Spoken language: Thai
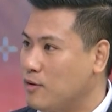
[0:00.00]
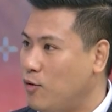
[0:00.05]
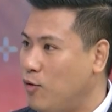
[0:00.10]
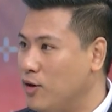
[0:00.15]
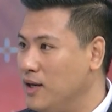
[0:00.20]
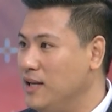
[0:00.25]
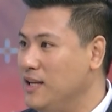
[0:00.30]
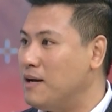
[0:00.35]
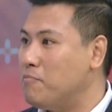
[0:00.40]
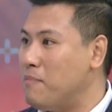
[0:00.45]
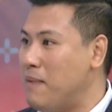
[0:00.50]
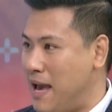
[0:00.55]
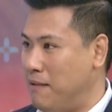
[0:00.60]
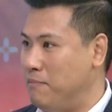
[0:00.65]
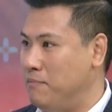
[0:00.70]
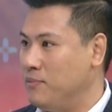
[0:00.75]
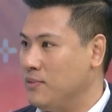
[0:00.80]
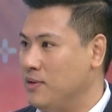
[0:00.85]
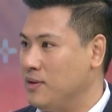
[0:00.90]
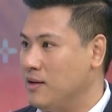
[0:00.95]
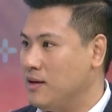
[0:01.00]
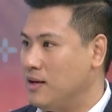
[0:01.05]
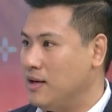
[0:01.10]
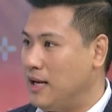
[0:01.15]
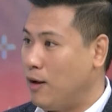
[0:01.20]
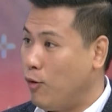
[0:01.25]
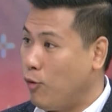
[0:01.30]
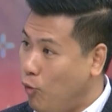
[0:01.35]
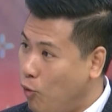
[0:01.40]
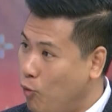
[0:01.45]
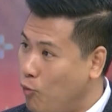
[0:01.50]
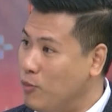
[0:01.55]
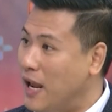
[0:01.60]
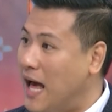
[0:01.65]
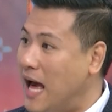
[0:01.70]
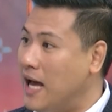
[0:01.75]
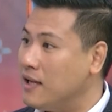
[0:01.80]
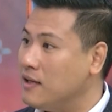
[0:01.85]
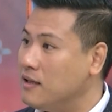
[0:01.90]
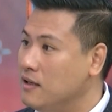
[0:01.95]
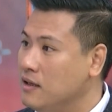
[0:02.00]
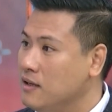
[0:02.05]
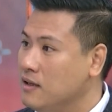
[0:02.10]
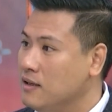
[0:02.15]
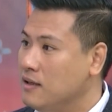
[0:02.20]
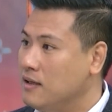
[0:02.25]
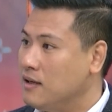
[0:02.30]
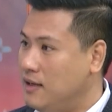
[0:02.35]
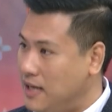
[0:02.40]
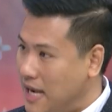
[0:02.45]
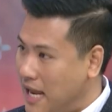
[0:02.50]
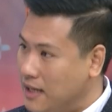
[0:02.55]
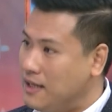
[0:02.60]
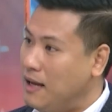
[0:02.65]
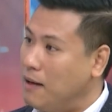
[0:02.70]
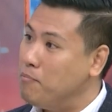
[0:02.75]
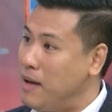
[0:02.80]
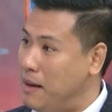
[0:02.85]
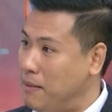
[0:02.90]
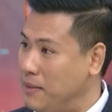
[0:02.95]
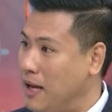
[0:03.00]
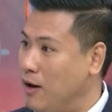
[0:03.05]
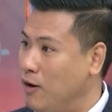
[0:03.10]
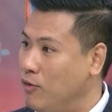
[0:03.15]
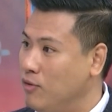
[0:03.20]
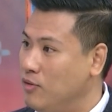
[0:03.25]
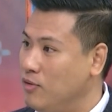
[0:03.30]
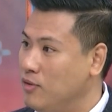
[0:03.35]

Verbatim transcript: คนเลือกแบบ เราคุมร้านให้ร้านทำแบบเรา